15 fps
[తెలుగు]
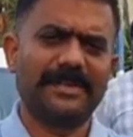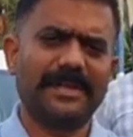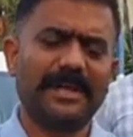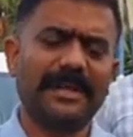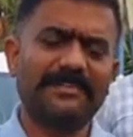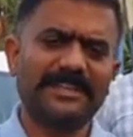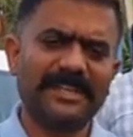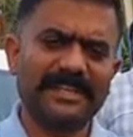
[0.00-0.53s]

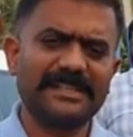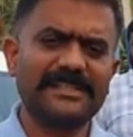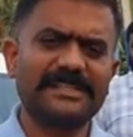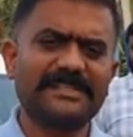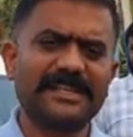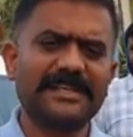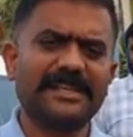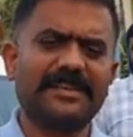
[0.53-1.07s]
ఆ విధంగా
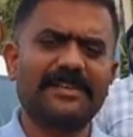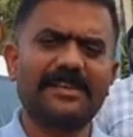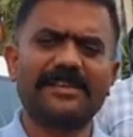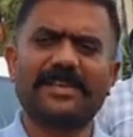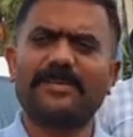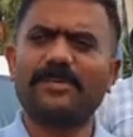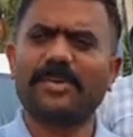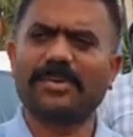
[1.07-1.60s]
చేశాను కాబట్టి
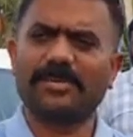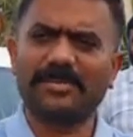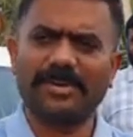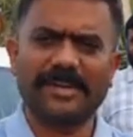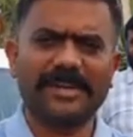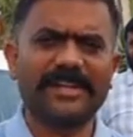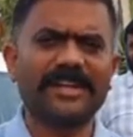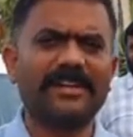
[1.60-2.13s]
ధర్మవరంలో
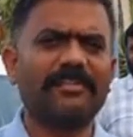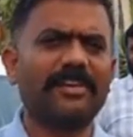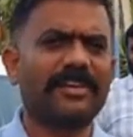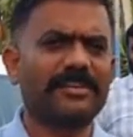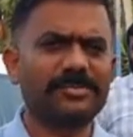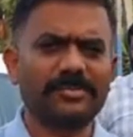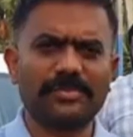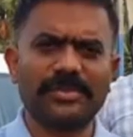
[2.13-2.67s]
డ్రింకింగ్
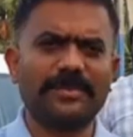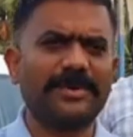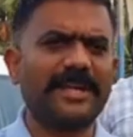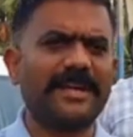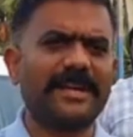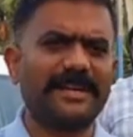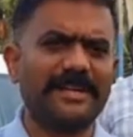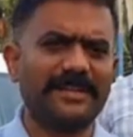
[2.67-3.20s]
వాటర్ ఇష్యూ ఉందేమో
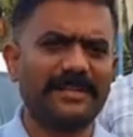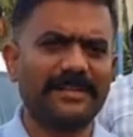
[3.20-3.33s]
అడగండి